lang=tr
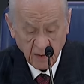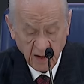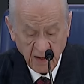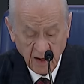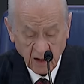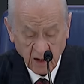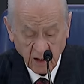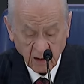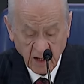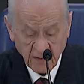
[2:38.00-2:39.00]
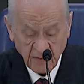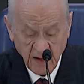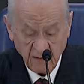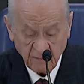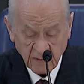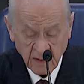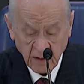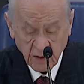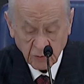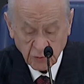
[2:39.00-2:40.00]
ayağa kalkan dev,
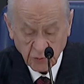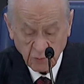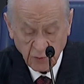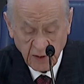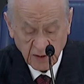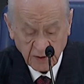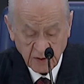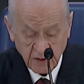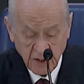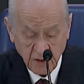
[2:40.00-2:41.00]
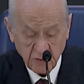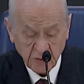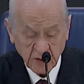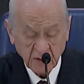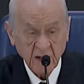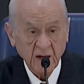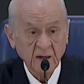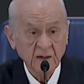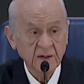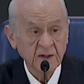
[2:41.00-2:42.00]
Cumhuriyet'in yeni
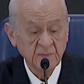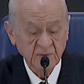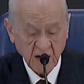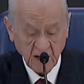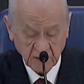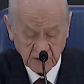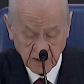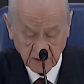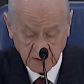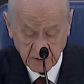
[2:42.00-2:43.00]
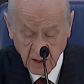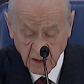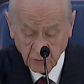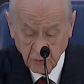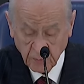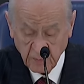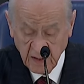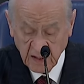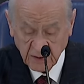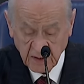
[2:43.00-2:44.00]
yüzyılına imza atacaktır. Türk
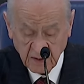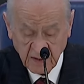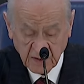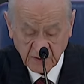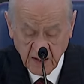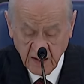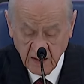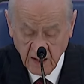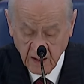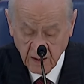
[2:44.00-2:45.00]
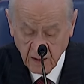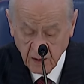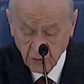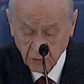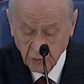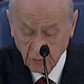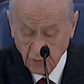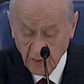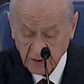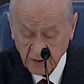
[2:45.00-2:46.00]
milletinin desteğiyle,
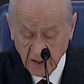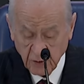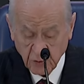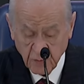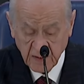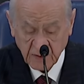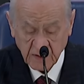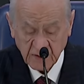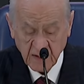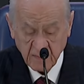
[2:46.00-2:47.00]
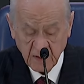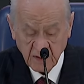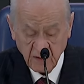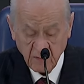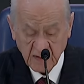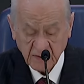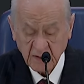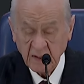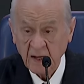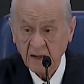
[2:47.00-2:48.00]
Cumhurbaşkanlığı hükümet sisteminin
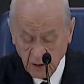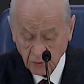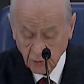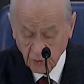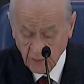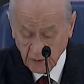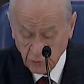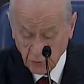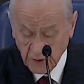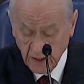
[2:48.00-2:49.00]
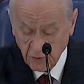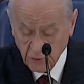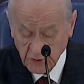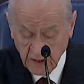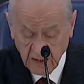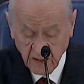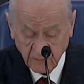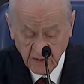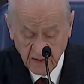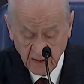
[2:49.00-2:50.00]
ilmesiyle, Türk ve Türkiye yüzyıl
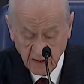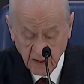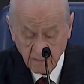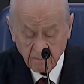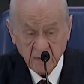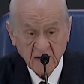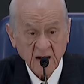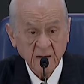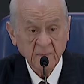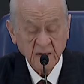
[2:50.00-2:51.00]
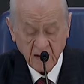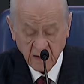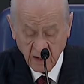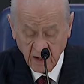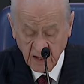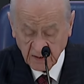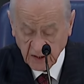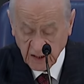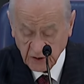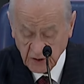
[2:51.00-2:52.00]
hedefleri birer birer hayata
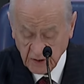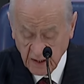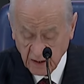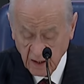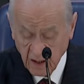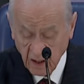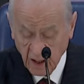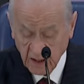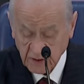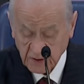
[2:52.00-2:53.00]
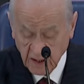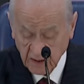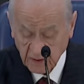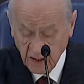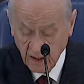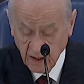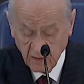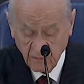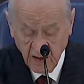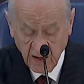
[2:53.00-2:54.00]
geçecek, hadisata
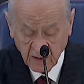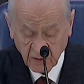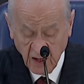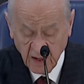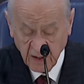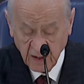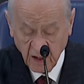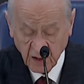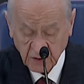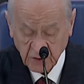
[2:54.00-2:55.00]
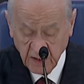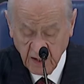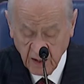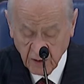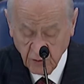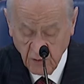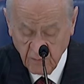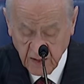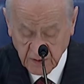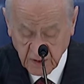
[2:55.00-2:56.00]
ve tarihin akışına yön
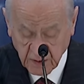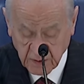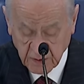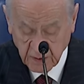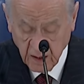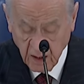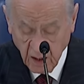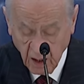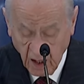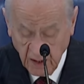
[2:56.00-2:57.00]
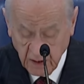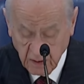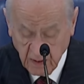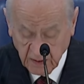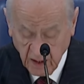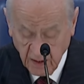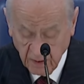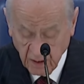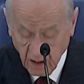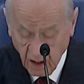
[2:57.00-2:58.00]
verecektir. Ayırmadan,
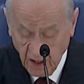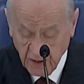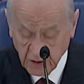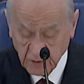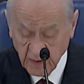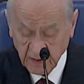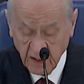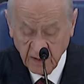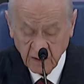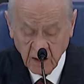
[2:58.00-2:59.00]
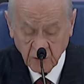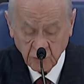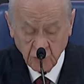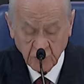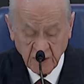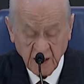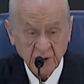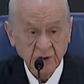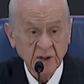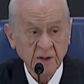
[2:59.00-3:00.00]
ayrışmadan Türkiye
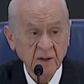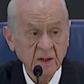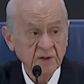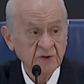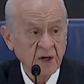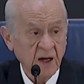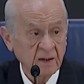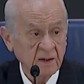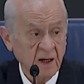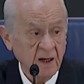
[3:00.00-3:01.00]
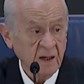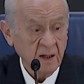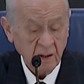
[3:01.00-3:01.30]
için canla,